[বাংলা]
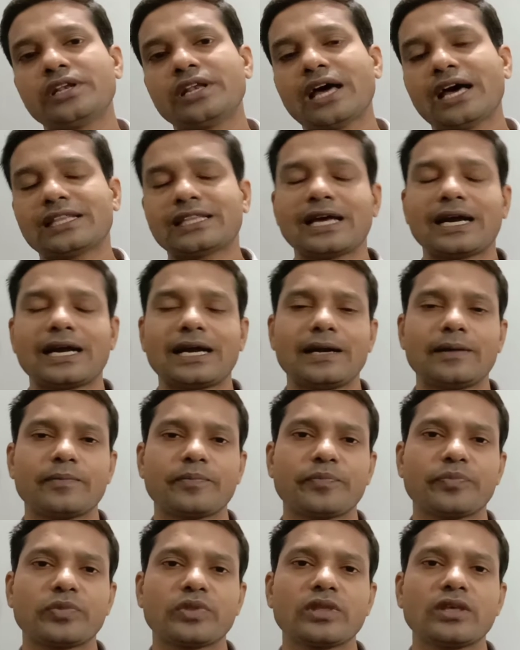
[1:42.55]
না থাকা
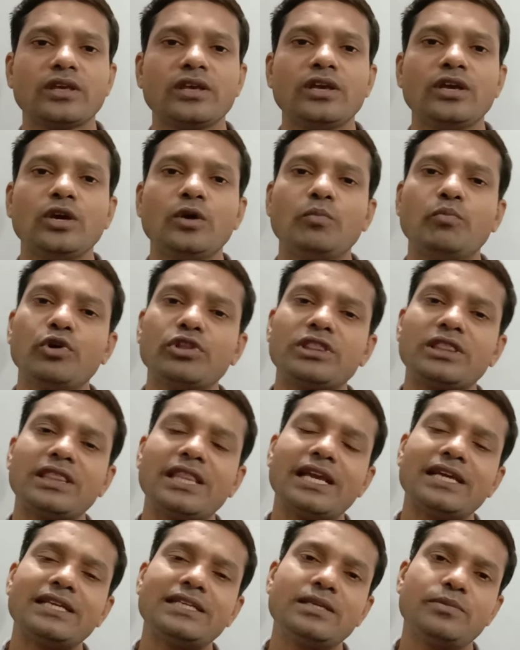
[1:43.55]

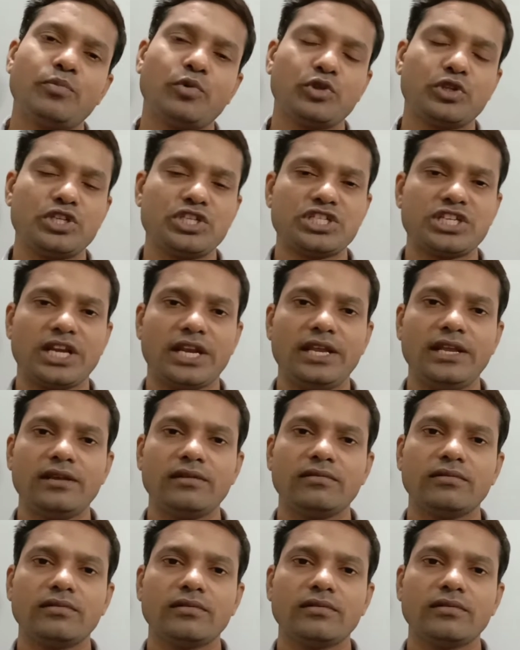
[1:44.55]
প্রত্যেকটি প্রতিষ্ঠানের